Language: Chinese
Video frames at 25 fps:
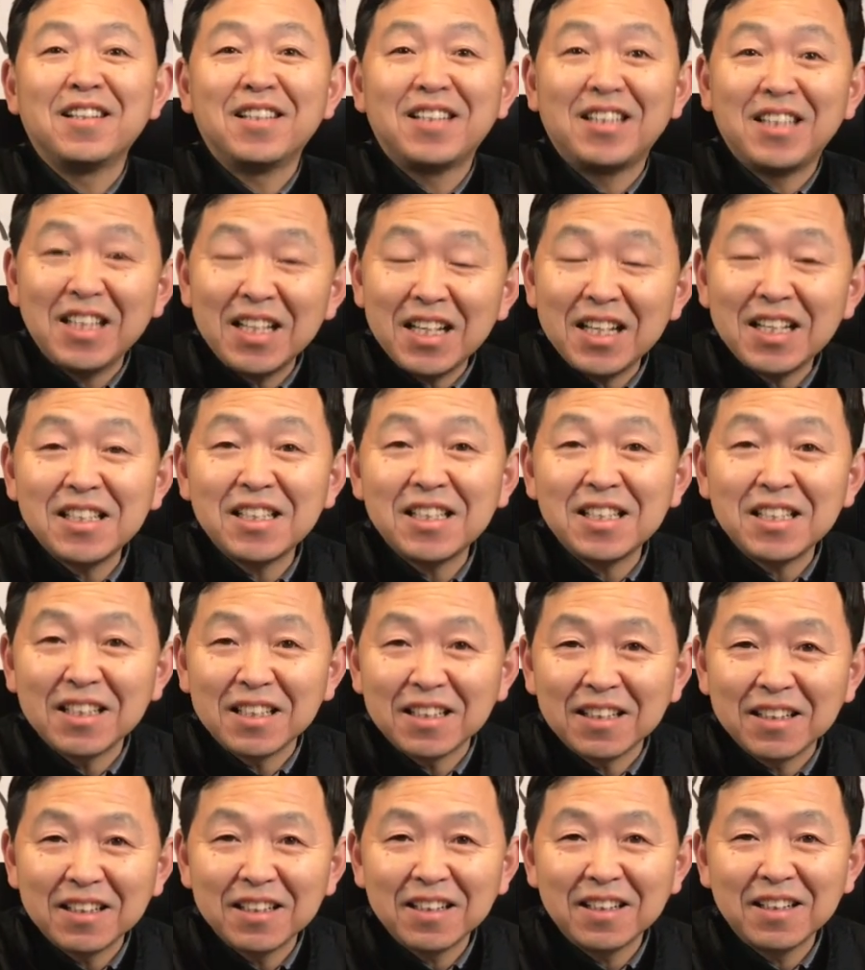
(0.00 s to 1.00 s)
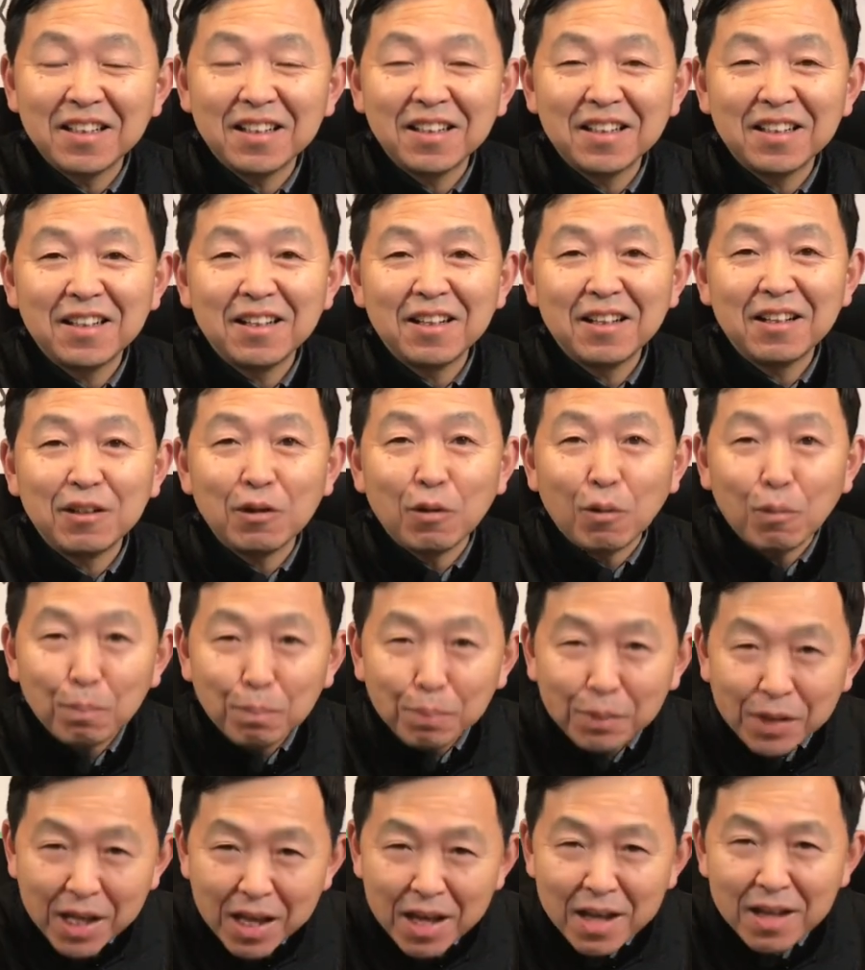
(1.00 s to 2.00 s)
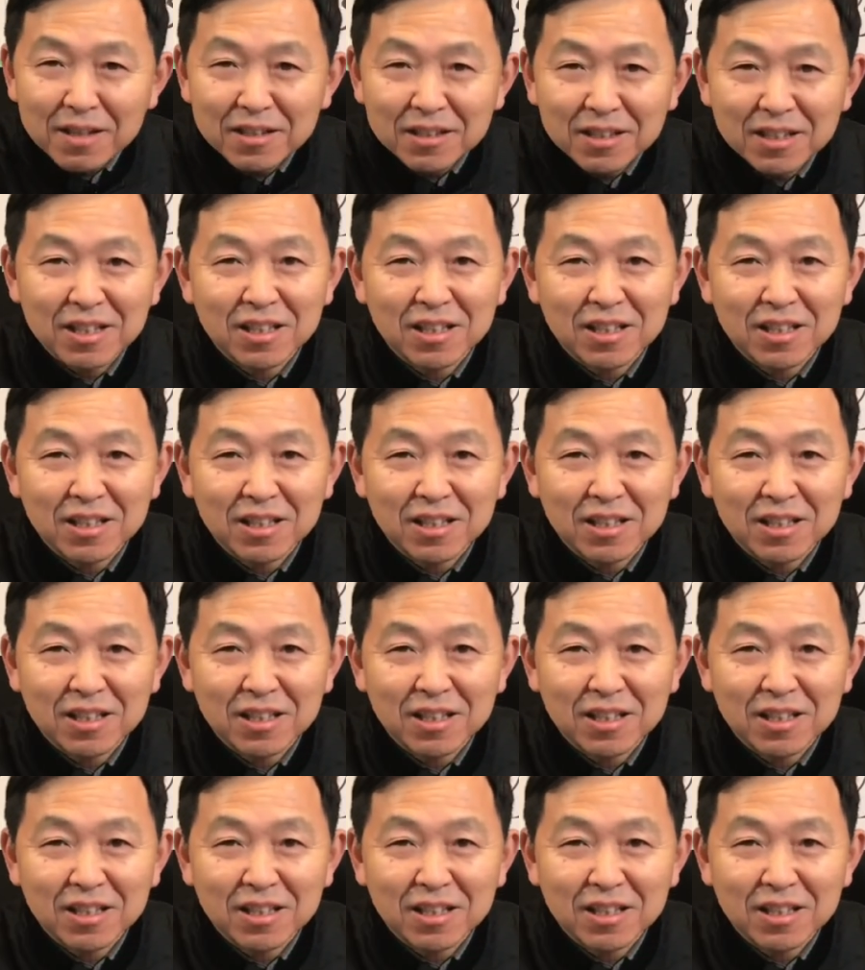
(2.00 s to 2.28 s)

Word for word: 跌进由骗